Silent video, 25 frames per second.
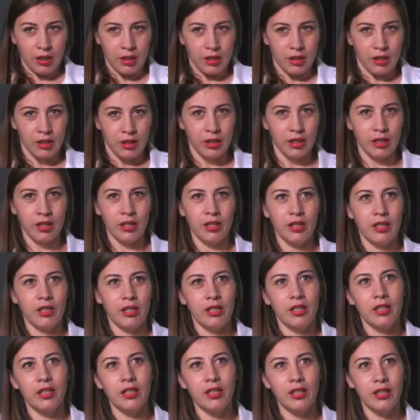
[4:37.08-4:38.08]
э,
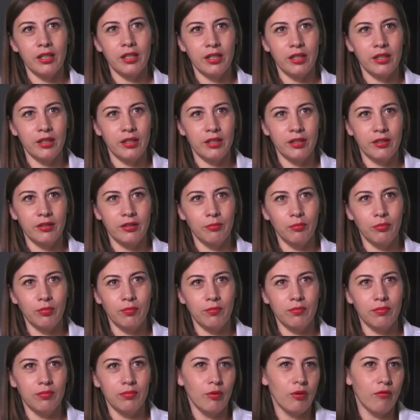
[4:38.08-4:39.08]

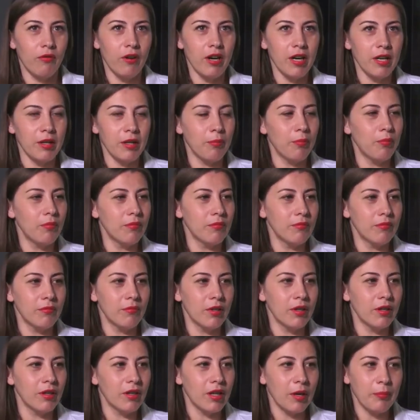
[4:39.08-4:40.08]
буквально
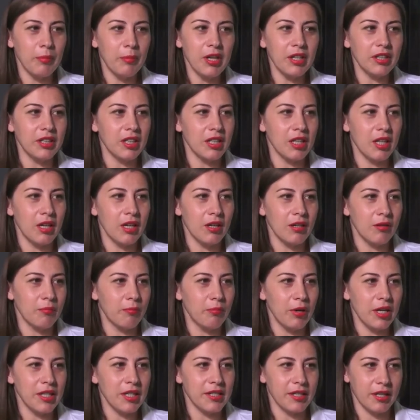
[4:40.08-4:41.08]
а, объекты на
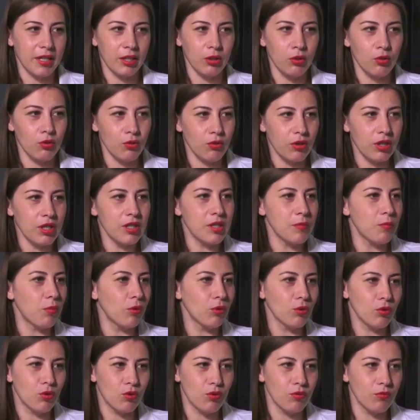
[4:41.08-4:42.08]
пальцах одной руки с
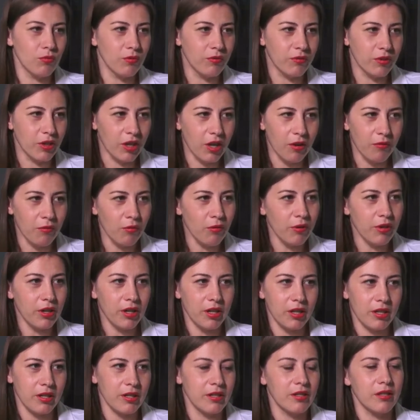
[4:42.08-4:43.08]
полной суммой в договоре
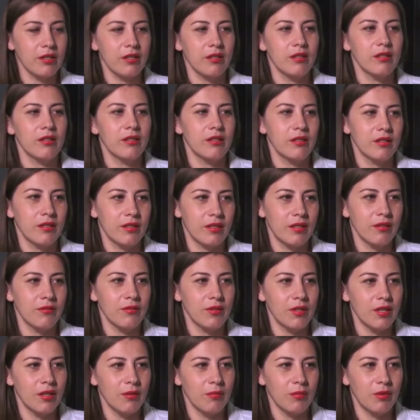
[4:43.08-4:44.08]
и э, со
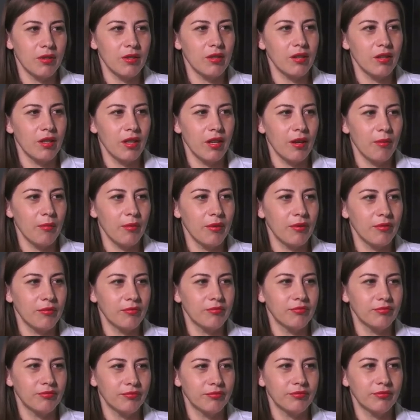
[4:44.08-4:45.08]
всеми делами. Это мы говорим
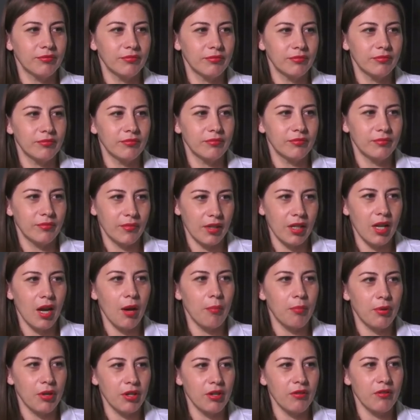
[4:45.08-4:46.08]
про новостройки, то есть да,
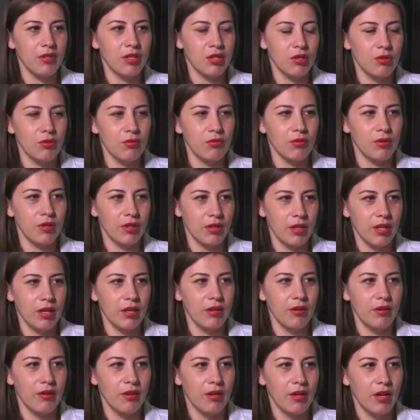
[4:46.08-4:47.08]
мы сейчас не касаемся да.
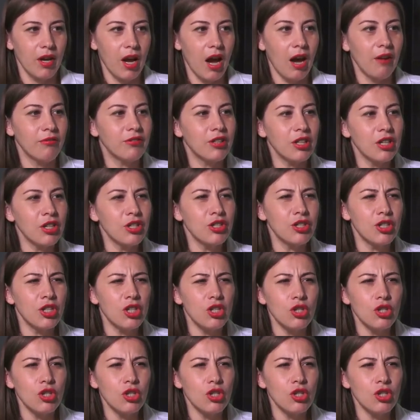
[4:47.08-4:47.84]
вторички. А вторички это...